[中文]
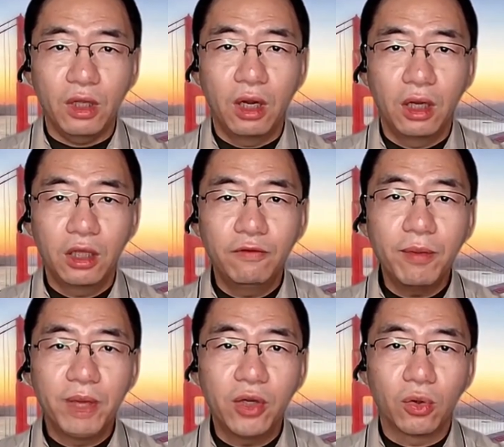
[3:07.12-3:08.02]
呃，因
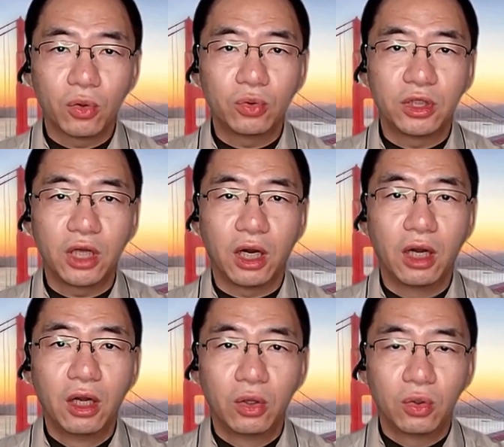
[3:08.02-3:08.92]
为没有录
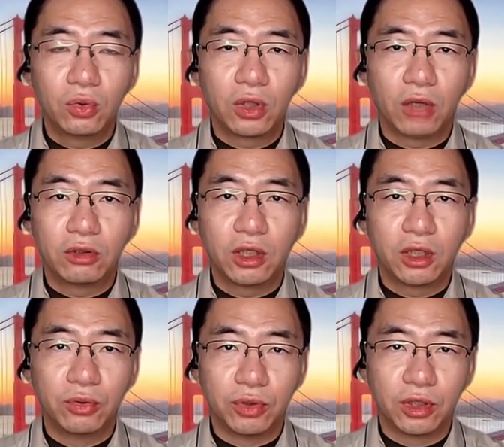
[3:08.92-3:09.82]
像录到这
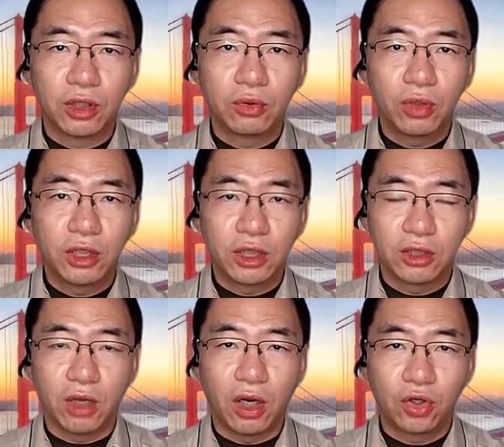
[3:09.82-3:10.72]
个女生对这个
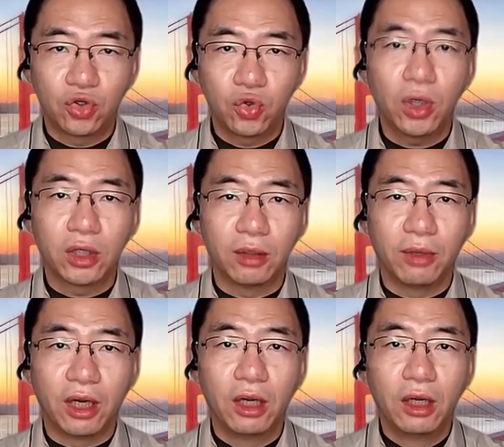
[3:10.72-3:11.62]
小孩说了什
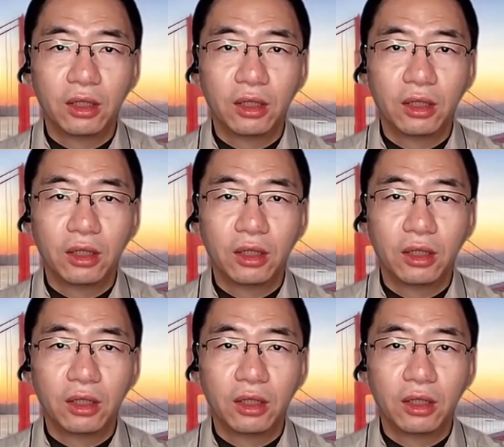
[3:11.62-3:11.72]
么，